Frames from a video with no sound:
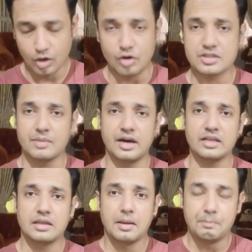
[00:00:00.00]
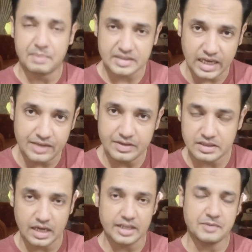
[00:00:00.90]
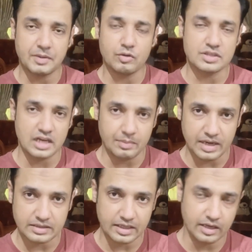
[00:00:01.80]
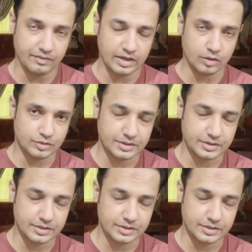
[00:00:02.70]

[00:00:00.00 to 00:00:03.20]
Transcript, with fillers: और उसके बाद बताई हुई तारीख पर वो इस्लामाबाद के लिए रवाना होती